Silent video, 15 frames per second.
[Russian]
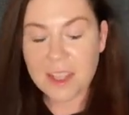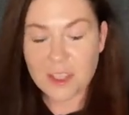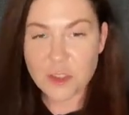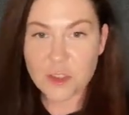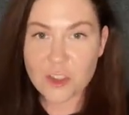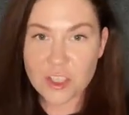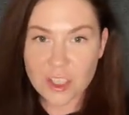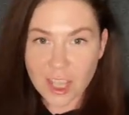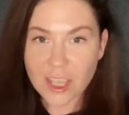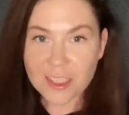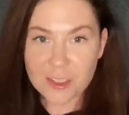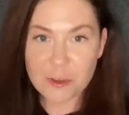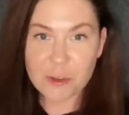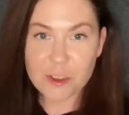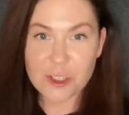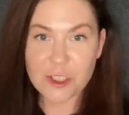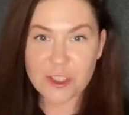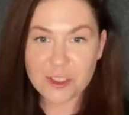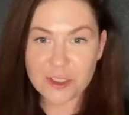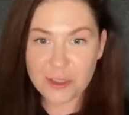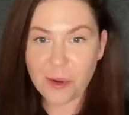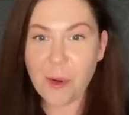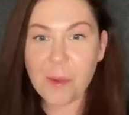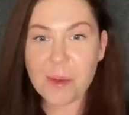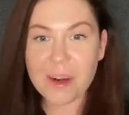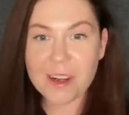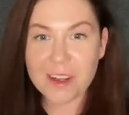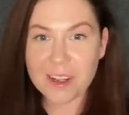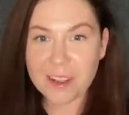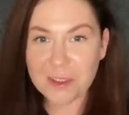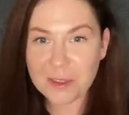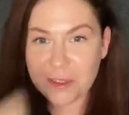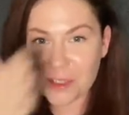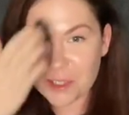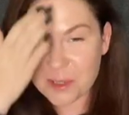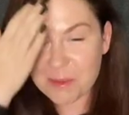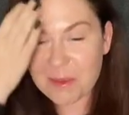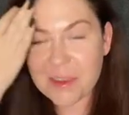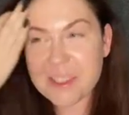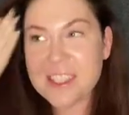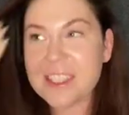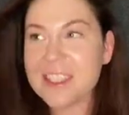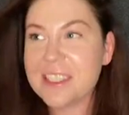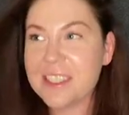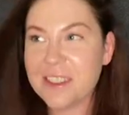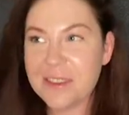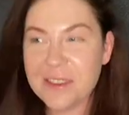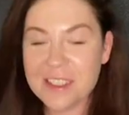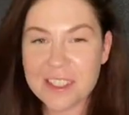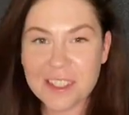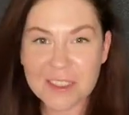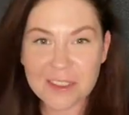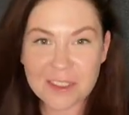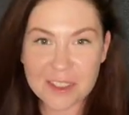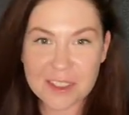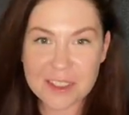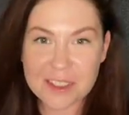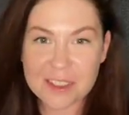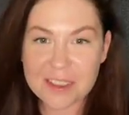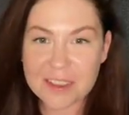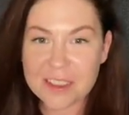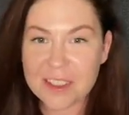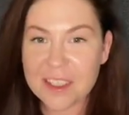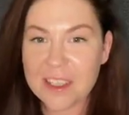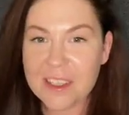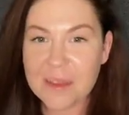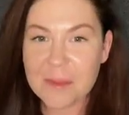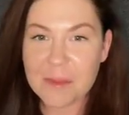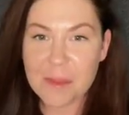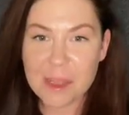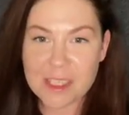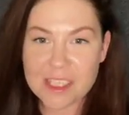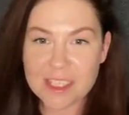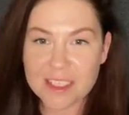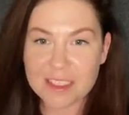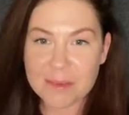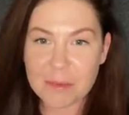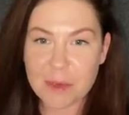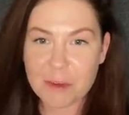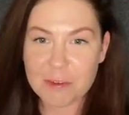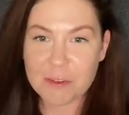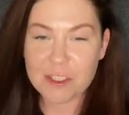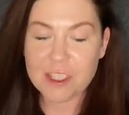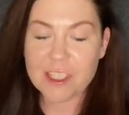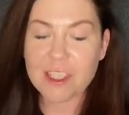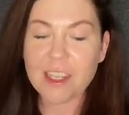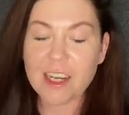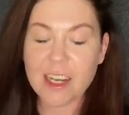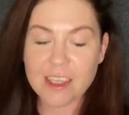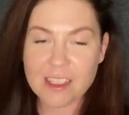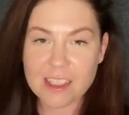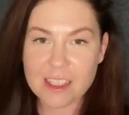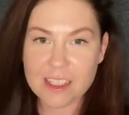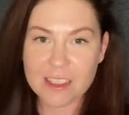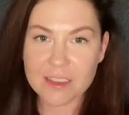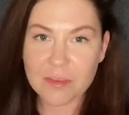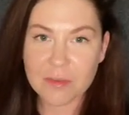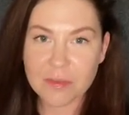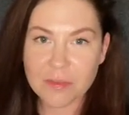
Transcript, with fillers: Я сегодня и так не очень добрая. Тут еще просто эти люди, которые бесят просто адски.